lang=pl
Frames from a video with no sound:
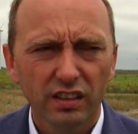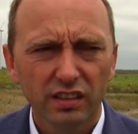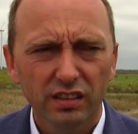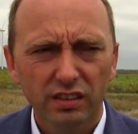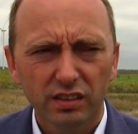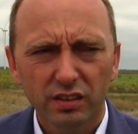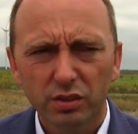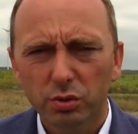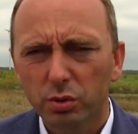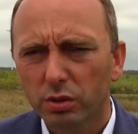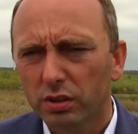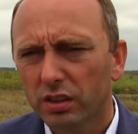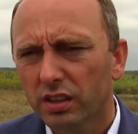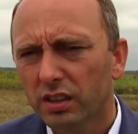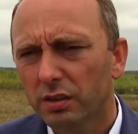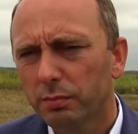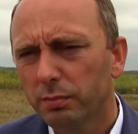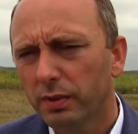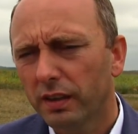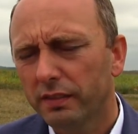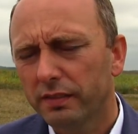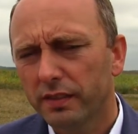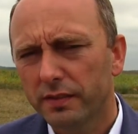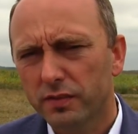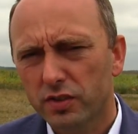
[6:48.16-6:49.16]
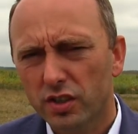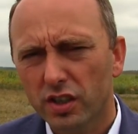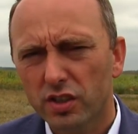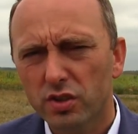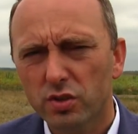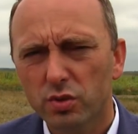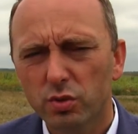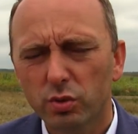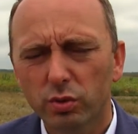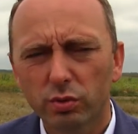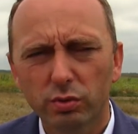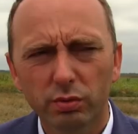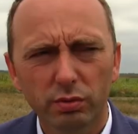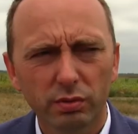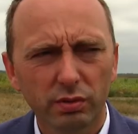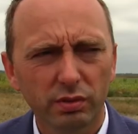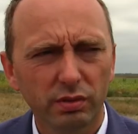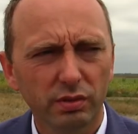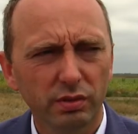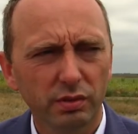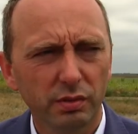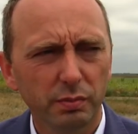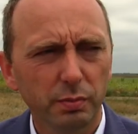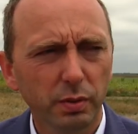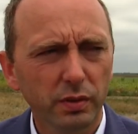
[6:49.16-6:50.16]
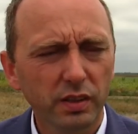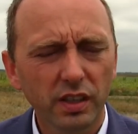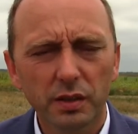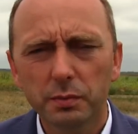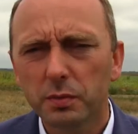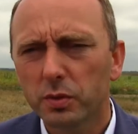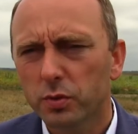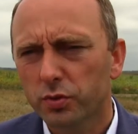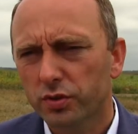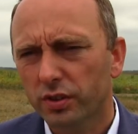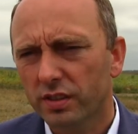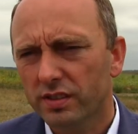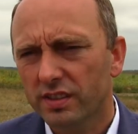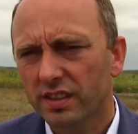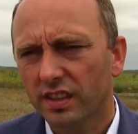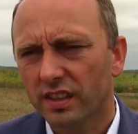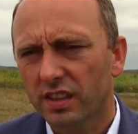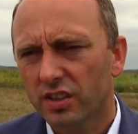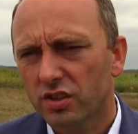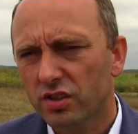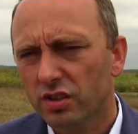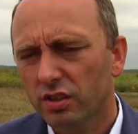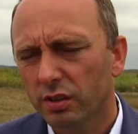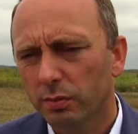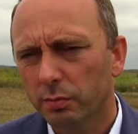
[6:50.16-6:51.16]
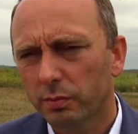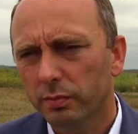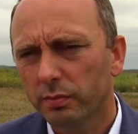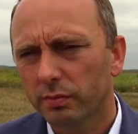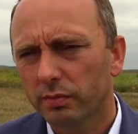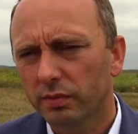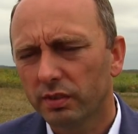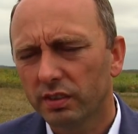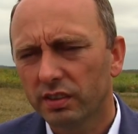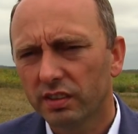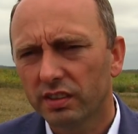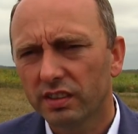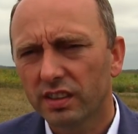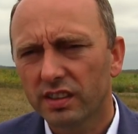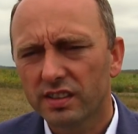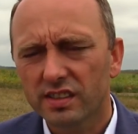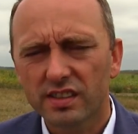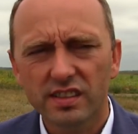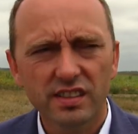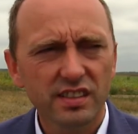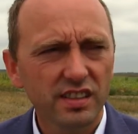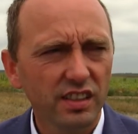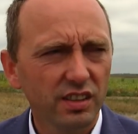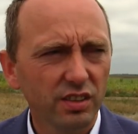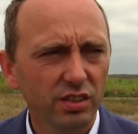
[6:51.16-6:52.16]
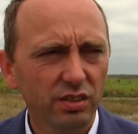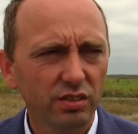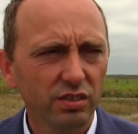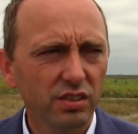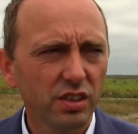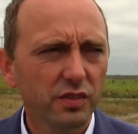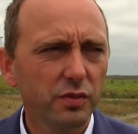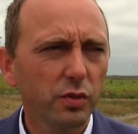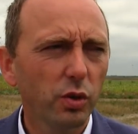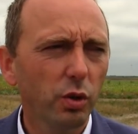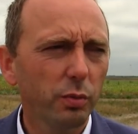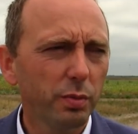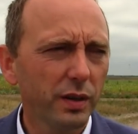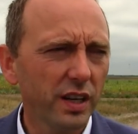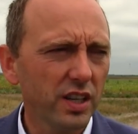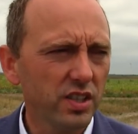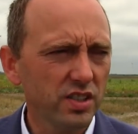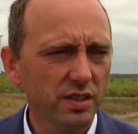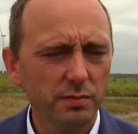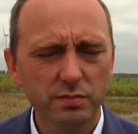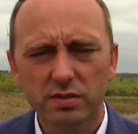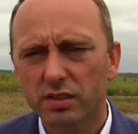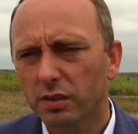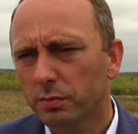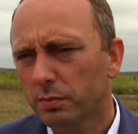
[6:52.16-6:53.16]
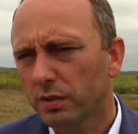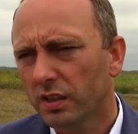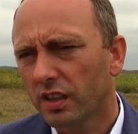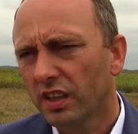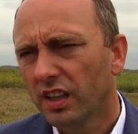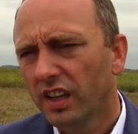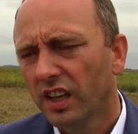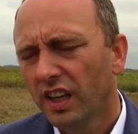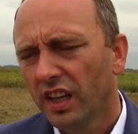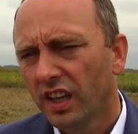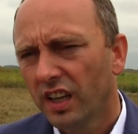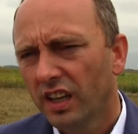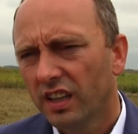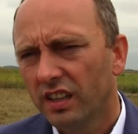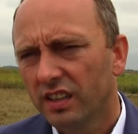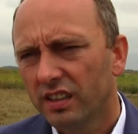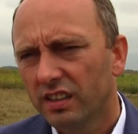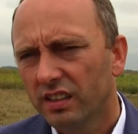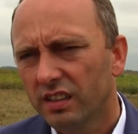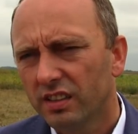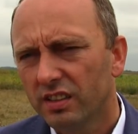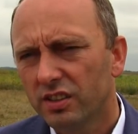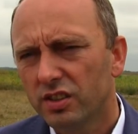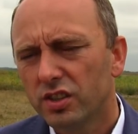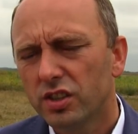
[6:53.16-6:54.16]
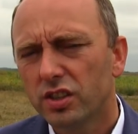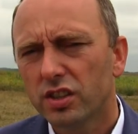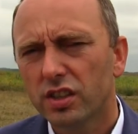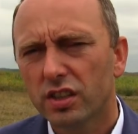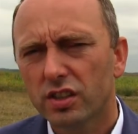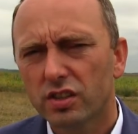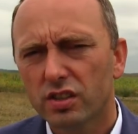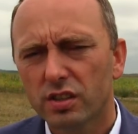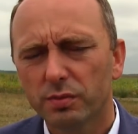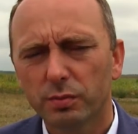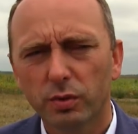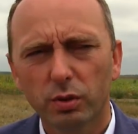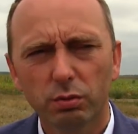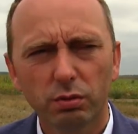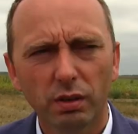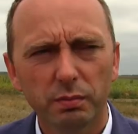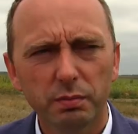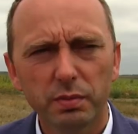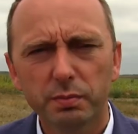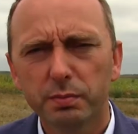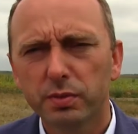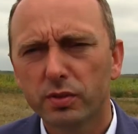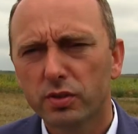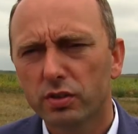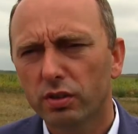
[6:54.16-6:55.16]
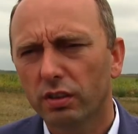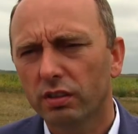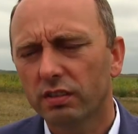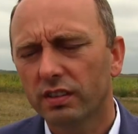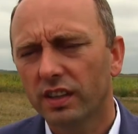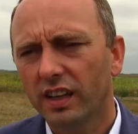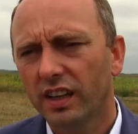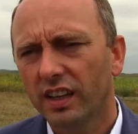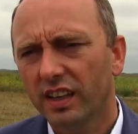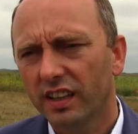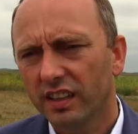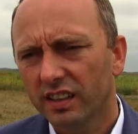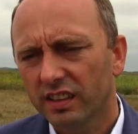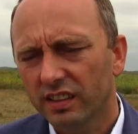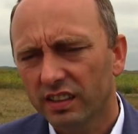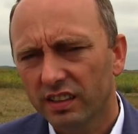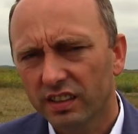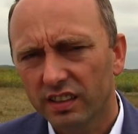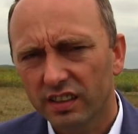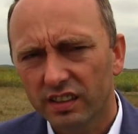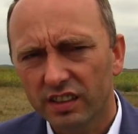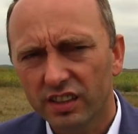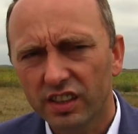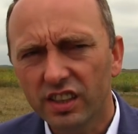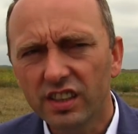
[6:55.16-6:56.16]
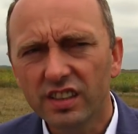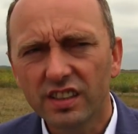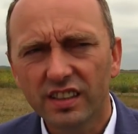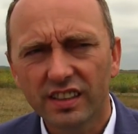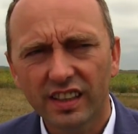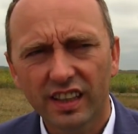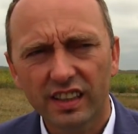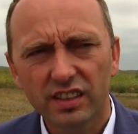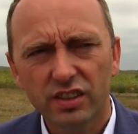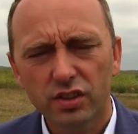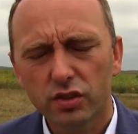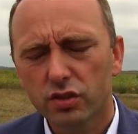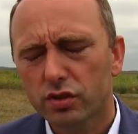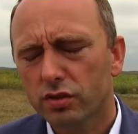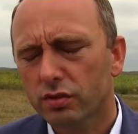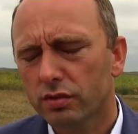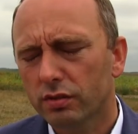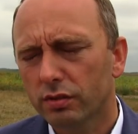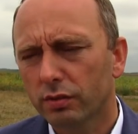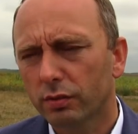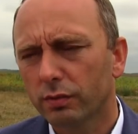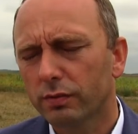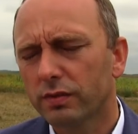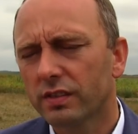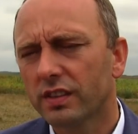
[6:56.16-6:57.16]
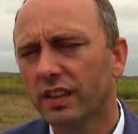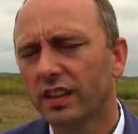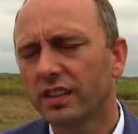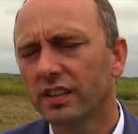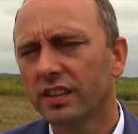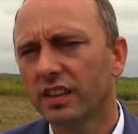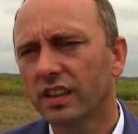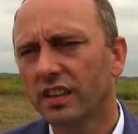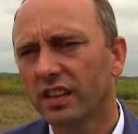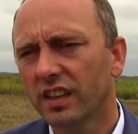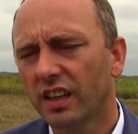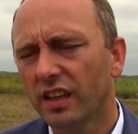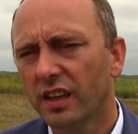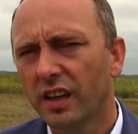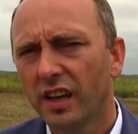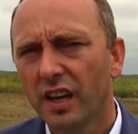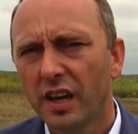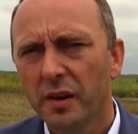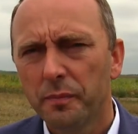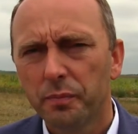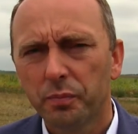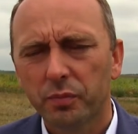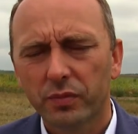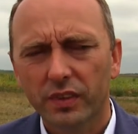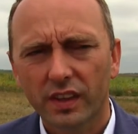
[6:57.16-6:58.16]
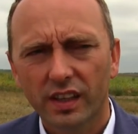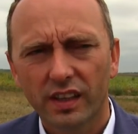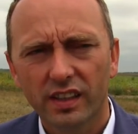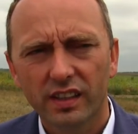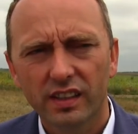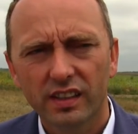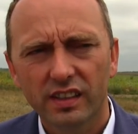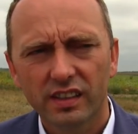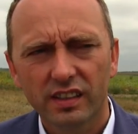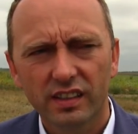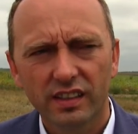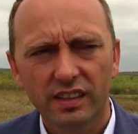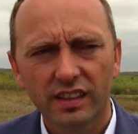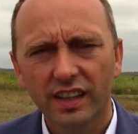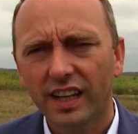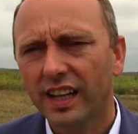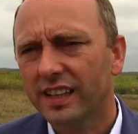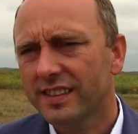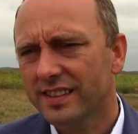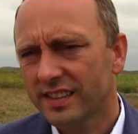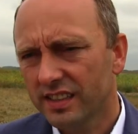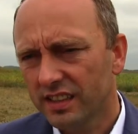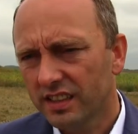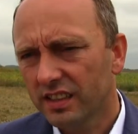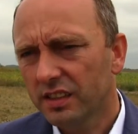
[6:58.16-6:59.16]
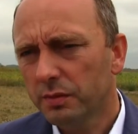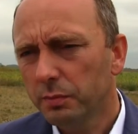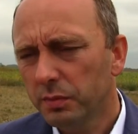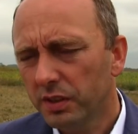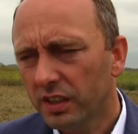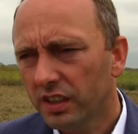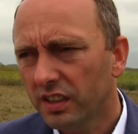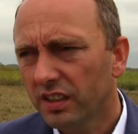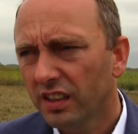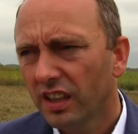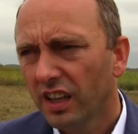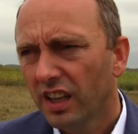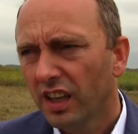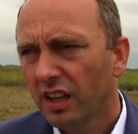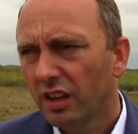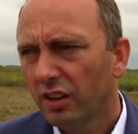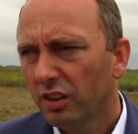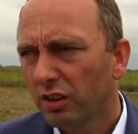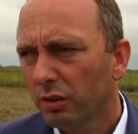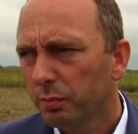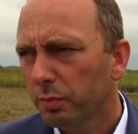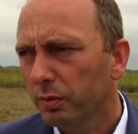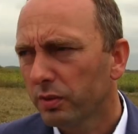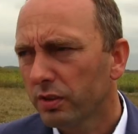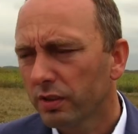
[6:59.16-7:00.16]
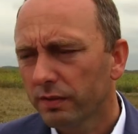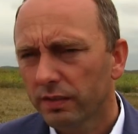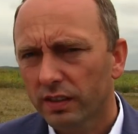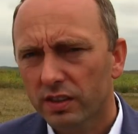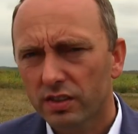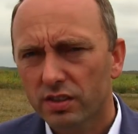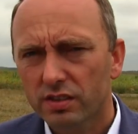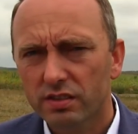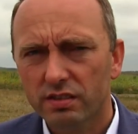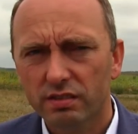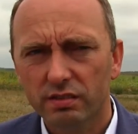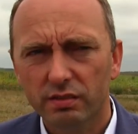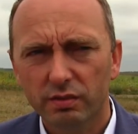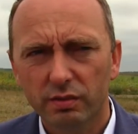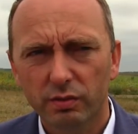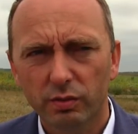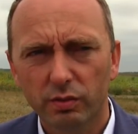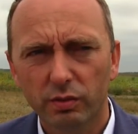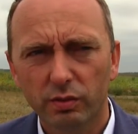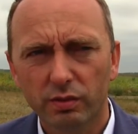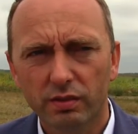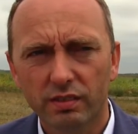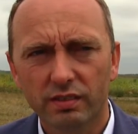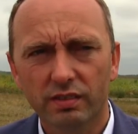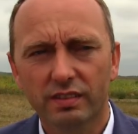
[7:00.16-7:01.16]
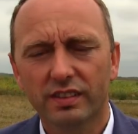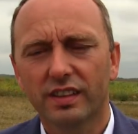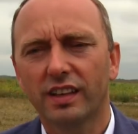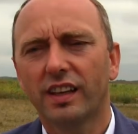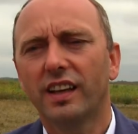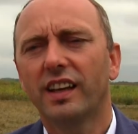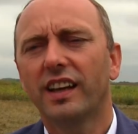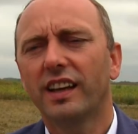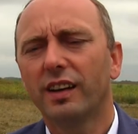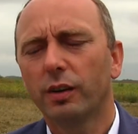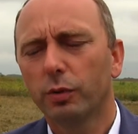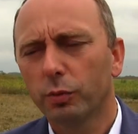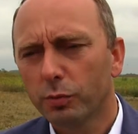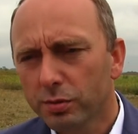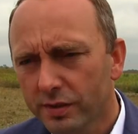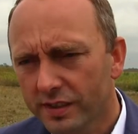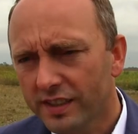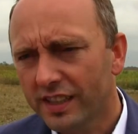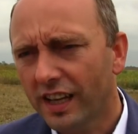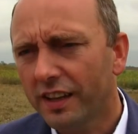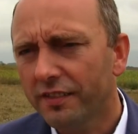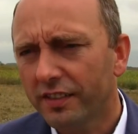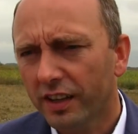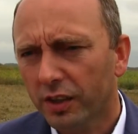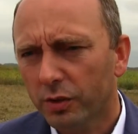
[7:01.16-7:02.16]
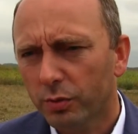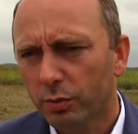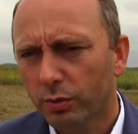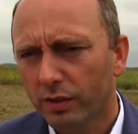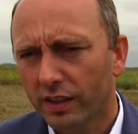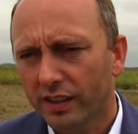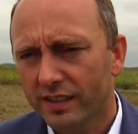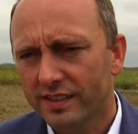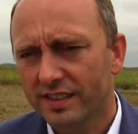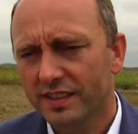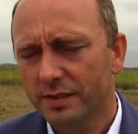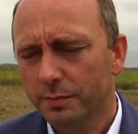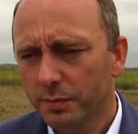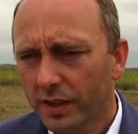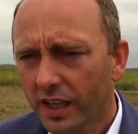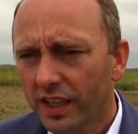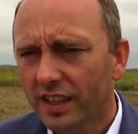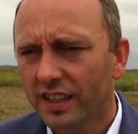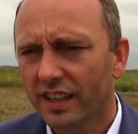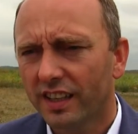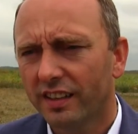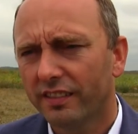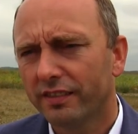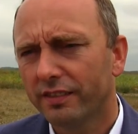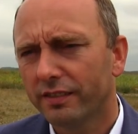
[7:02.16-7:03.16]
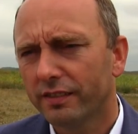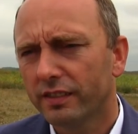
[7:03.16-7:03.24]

który chyba we wrześniu podejmie już ostateczną decyzję. No nie wyobrażam sobie dzisiaj, że mogłaby być ona e, inna niż uwzględnienie e, racji gmin, no ponieważ e, ta ustawa, która zmienia